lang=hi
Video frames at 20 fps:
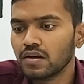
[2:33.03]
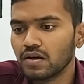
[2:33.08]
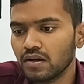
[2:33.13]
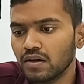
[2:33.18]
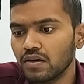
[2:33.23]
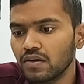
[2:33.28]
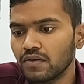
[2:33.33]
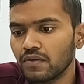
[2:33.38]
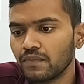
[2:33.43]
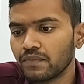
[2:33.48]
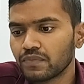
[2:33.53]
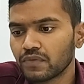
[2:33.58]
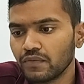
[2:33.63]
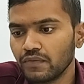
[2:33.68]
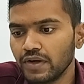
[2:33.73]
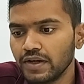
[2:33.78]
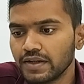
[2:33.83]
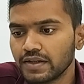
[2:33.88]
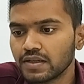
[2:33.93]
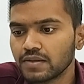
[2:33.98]

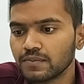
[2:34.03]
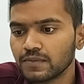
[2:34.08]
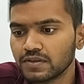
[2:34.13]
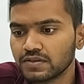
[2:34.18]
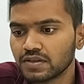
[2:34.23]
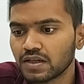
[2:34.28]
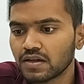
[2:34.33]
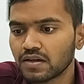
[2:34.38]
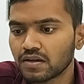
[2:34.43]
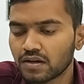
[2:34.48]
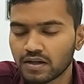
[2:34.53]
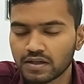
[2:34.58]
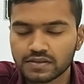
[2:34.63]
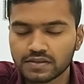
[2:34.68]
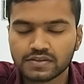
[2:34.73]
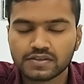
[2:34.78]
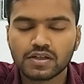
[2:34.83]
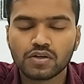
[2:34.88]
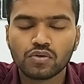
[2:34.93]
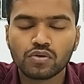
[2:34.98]
ब्रिंटन मसा
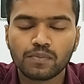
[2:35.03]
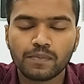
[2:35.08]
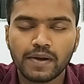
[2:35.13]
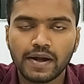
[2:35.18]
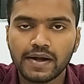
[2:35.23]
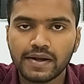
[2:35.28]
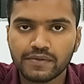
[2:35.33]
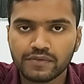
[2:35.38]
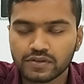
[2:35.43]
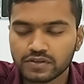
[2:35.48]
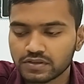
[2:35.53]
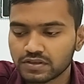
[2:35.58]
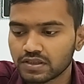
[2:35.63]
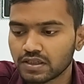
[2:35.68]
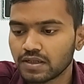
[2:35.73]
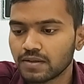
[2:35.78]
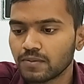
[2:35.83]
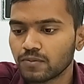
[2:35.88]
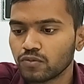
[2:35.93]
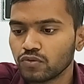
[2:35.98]
काटजा और ब्रैड इवंस का
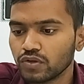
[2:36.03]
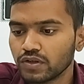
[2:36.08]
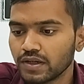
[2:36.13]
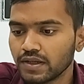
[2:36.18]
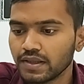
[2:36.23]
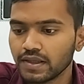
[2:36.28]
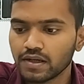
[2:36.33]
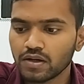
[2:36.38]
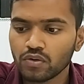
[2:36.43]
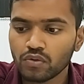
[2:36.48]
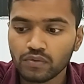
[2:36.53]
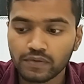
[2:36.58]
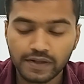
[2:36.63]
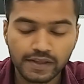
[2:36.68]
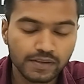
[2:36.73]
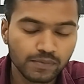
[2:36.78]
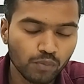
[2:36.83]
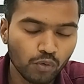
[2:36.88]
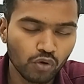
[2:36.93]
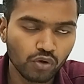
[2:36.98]
नाम आपको तो दिखाई देगा और
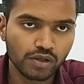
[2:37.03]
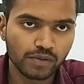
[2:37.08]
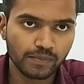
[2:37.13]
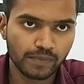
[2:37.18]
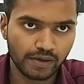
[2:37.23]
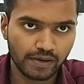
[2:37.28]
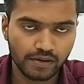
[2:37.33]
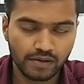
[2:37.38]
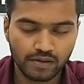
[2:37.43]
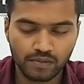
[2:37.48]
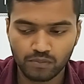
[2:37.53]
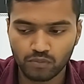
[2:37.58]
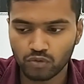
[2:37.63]
डेथ बॉलिंग में